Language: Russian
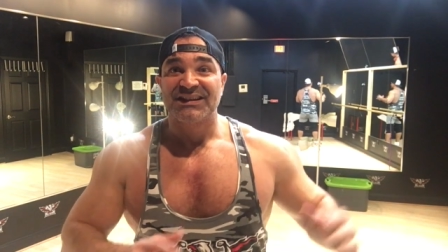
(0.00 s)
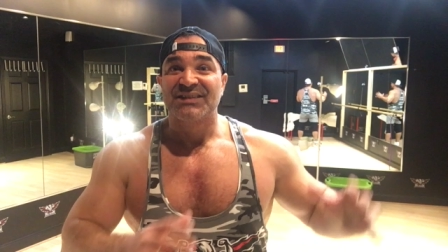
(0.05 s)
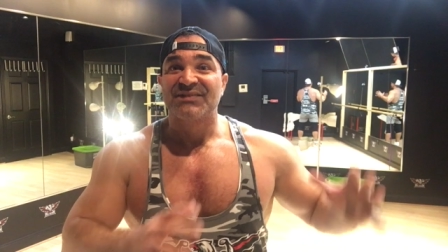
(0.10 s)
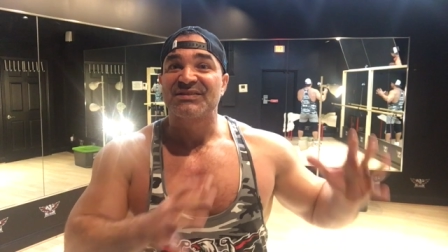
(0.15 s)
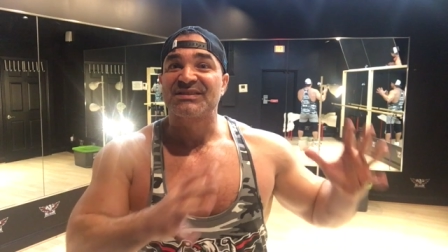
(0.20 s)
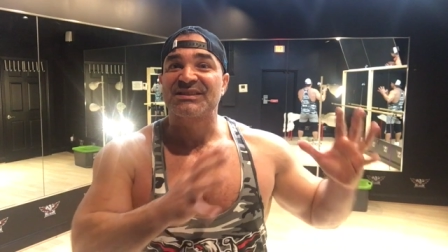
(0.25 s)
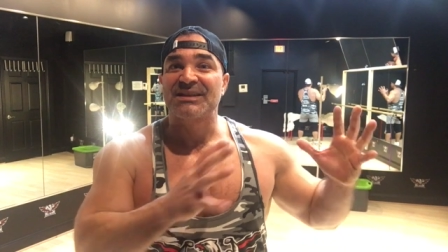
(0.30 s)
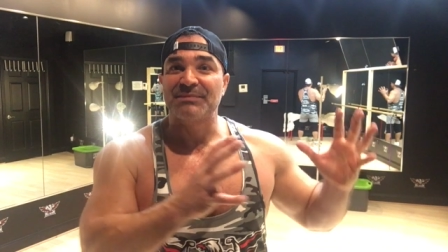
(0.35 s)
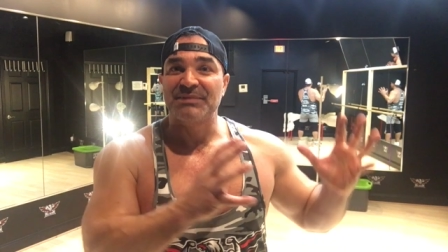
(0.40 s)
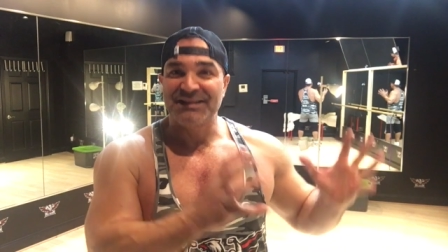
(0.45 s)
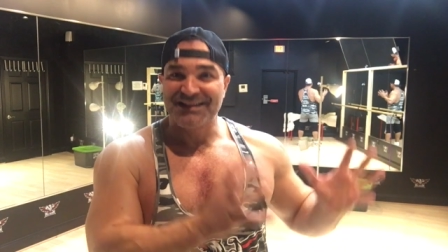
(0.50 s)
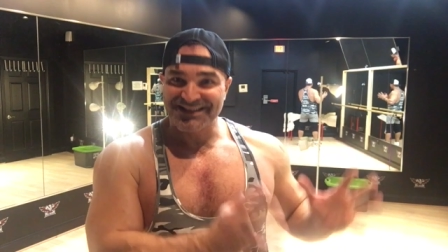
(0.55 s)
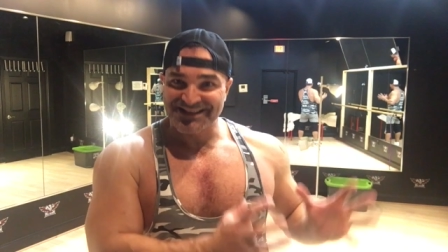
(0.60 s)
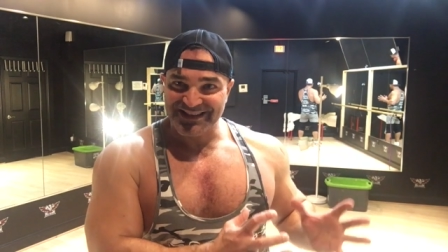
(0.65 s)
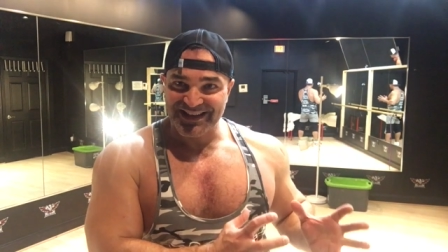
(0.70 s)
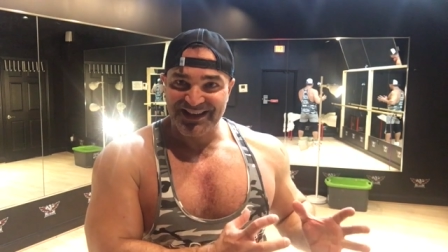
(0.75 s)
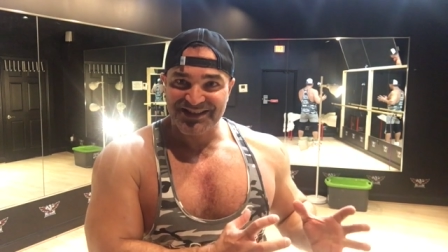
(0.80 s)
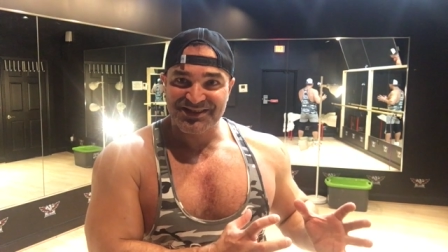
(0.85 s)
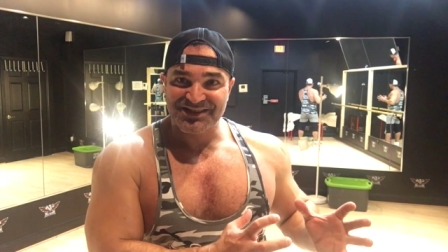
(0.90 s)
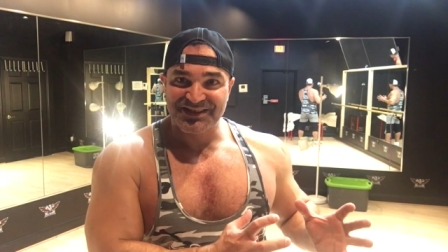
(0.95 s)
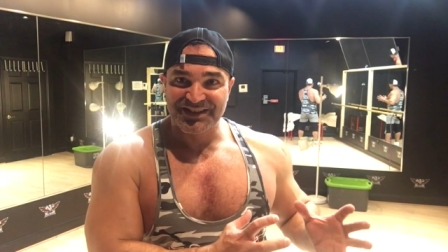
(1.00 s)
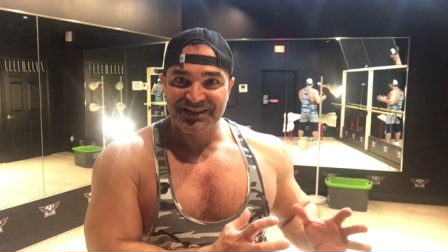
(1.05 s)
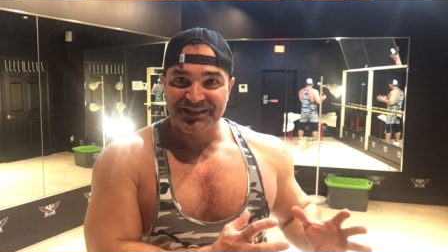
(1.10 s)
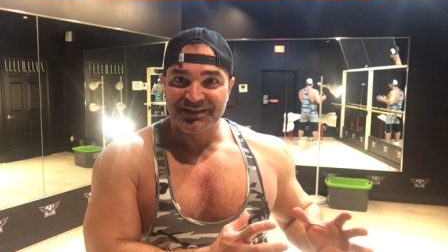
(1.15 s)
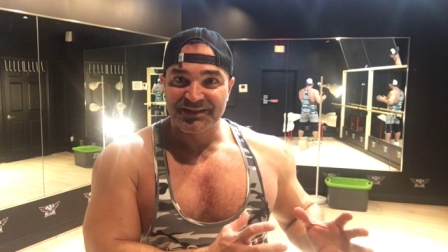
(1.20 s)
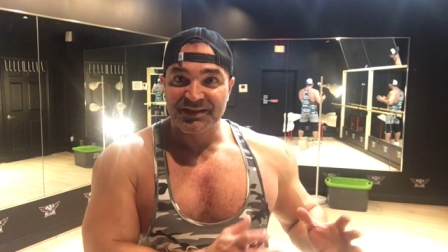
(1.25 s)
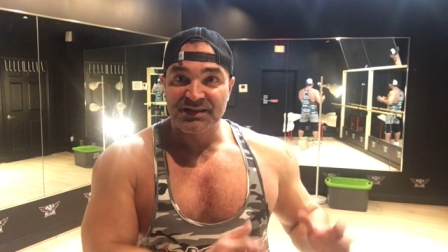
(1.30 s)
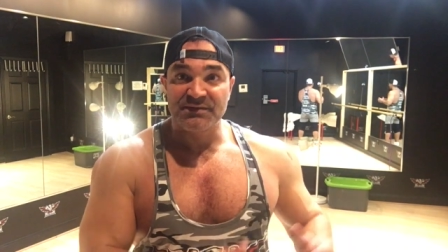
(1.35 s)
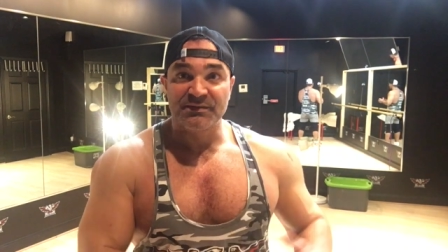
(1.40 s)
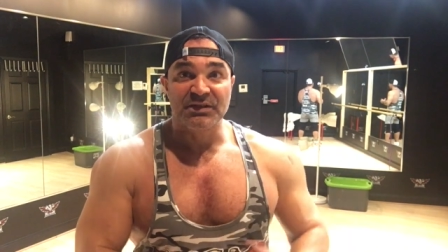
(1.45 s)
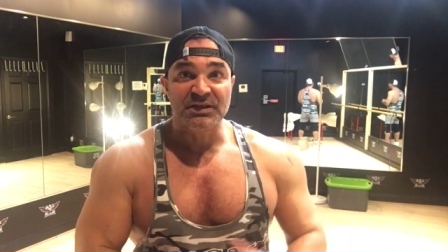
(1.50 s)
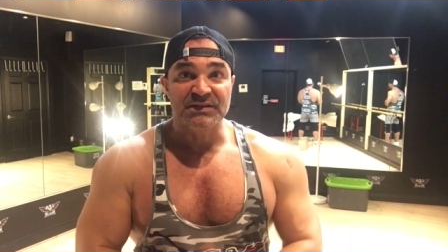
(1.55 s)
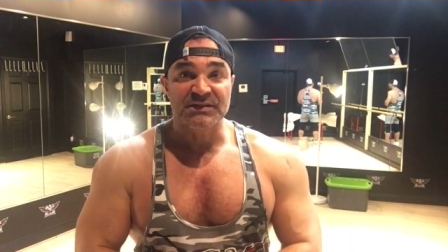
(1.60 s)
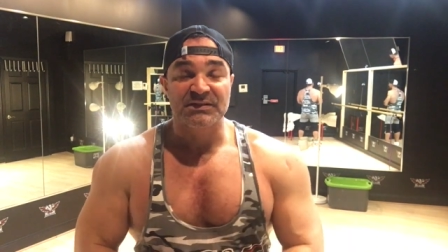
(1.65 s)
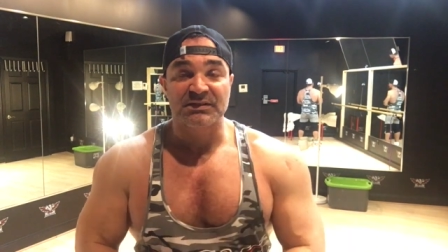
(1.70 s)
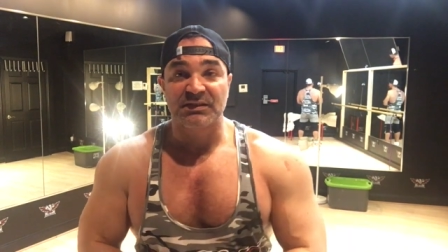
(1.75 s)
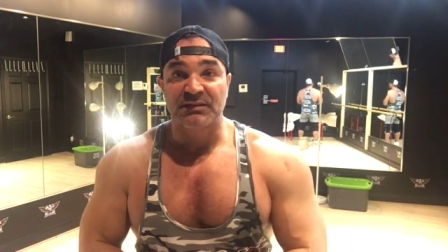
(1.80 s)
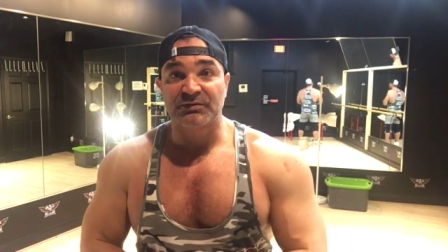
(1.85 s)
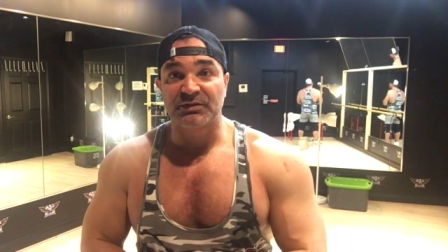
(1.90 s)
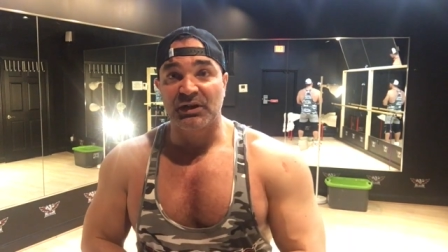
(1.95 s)
в стабилизации, извините
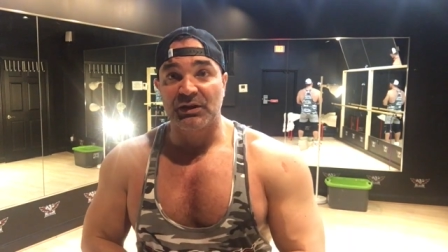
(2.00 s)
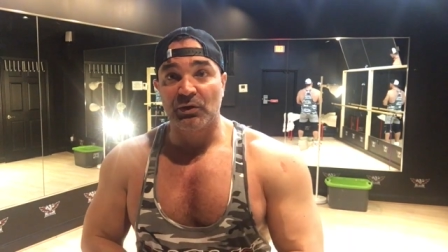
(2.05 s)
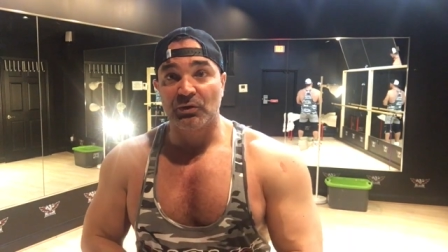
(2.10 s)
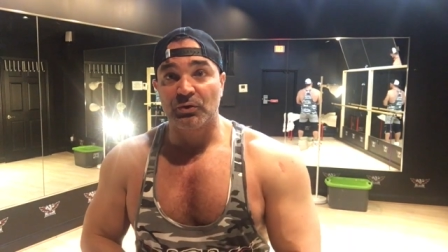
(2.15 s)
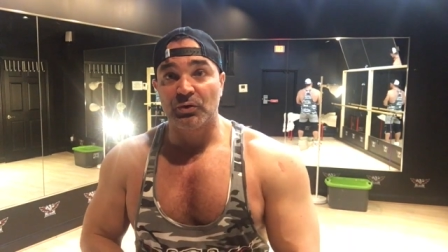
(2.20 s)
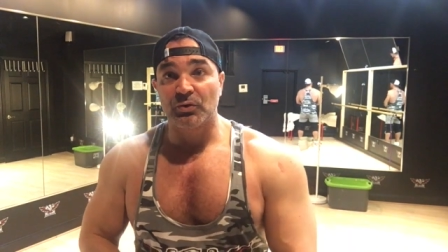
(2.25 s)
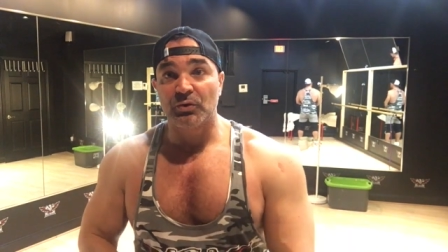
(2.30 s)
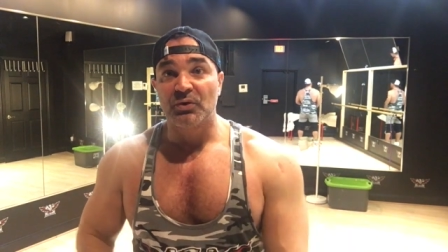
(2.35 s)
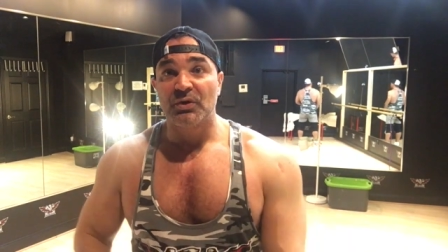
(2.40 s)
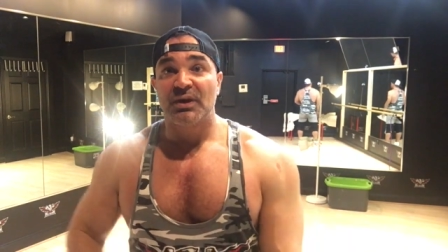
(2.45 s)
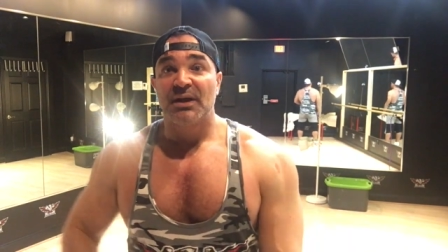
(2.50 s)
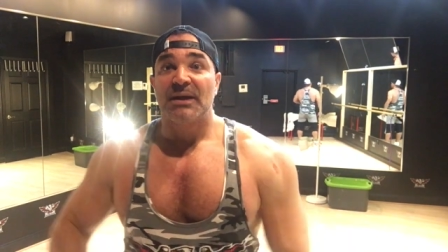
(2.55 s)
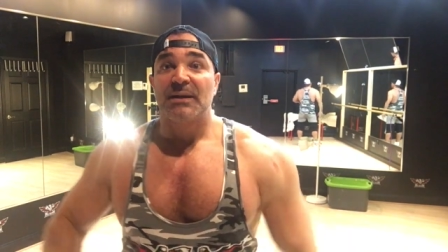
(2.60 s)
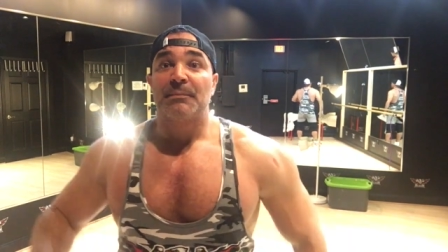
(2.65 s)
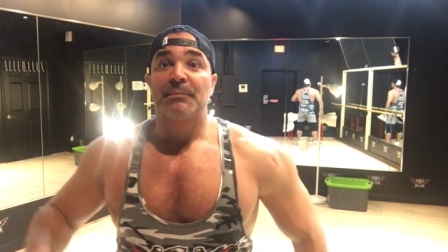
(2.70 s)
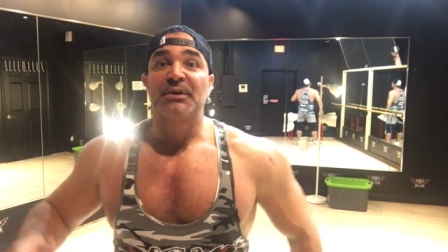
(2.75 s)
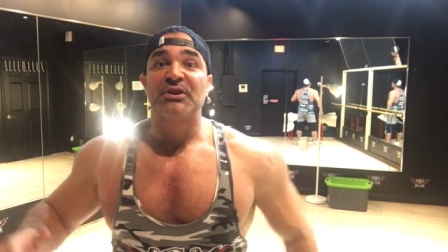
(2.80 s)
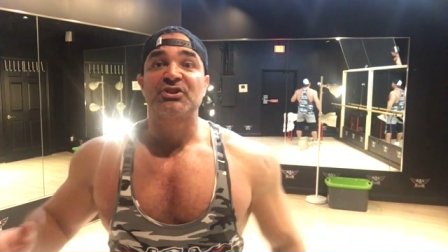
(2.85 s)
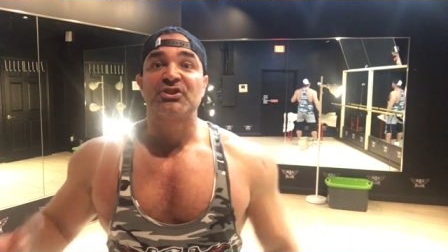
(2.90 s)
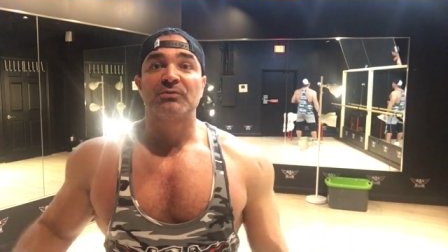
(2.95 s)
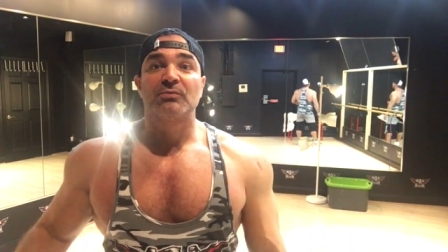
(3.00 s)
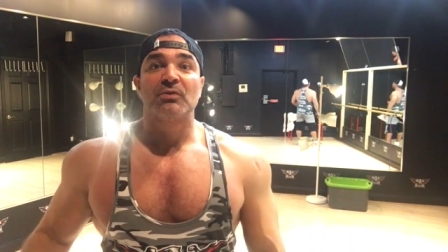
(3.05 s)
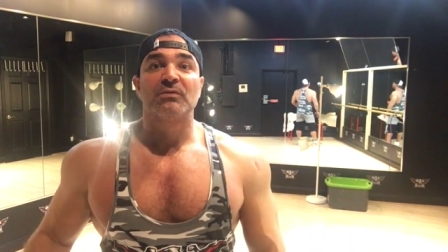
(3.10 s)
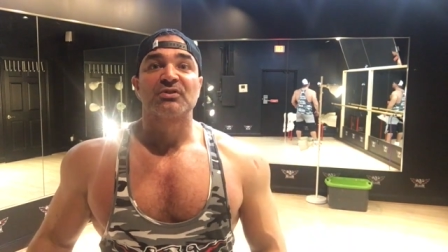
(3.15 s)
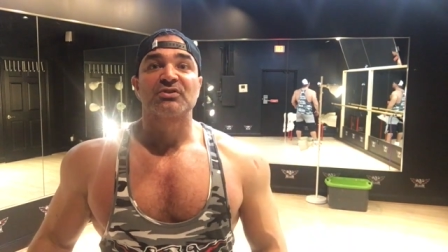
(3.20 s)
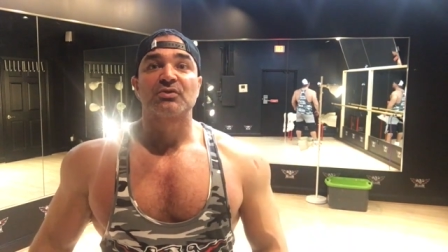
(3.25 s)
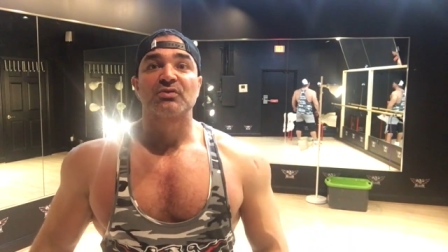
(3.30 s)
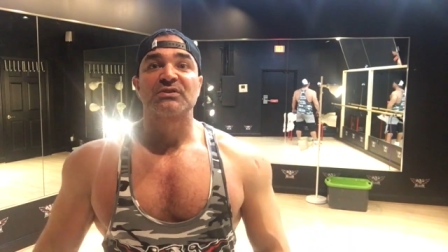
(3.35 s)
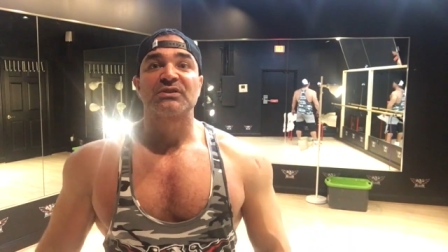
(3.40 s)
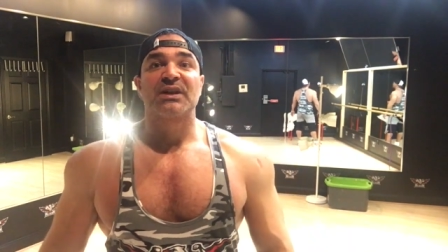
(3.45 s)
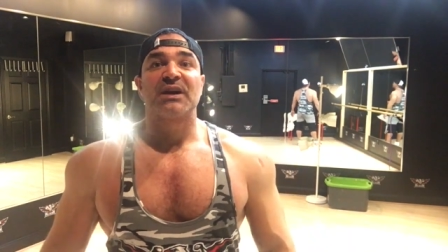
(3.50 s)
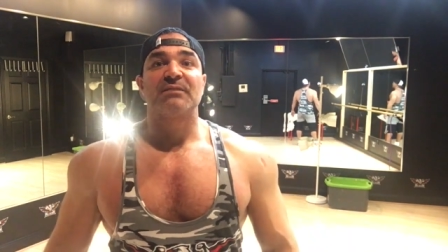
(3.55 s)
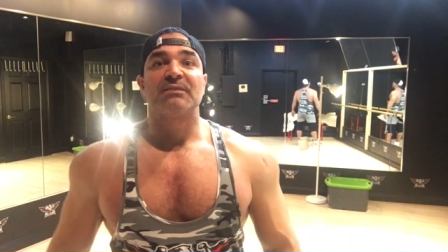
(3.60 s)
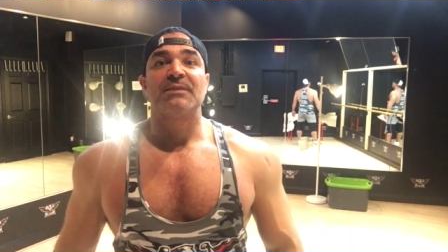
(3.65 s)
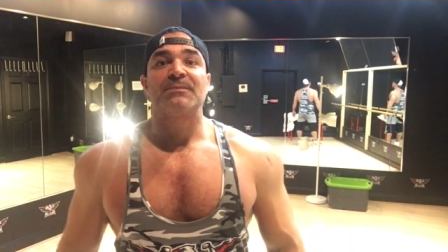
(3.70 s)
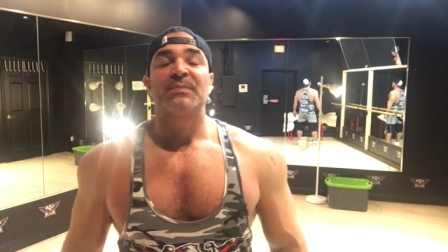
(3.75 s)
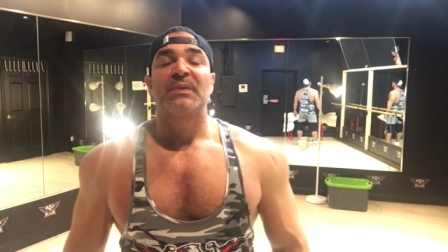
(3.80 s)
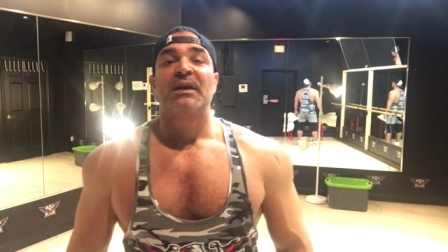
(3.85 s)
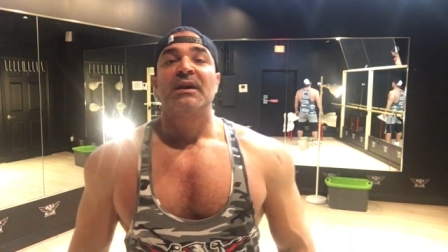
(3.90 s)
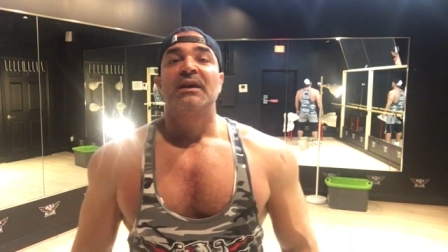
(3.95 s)
за тавтологию, плечевого
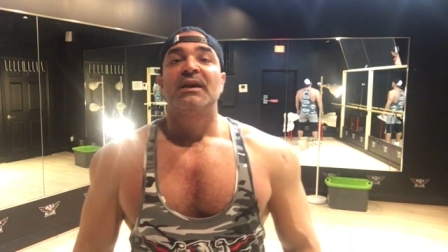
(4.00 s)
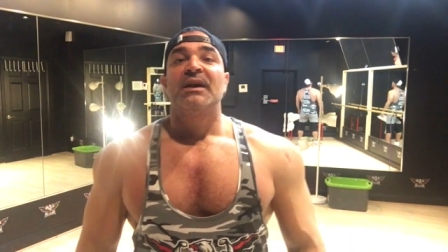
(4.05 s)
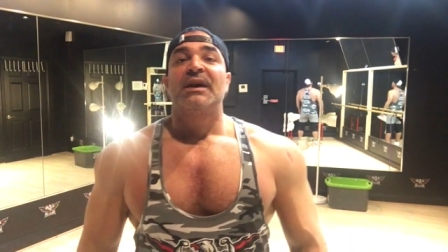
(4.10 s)
сустава.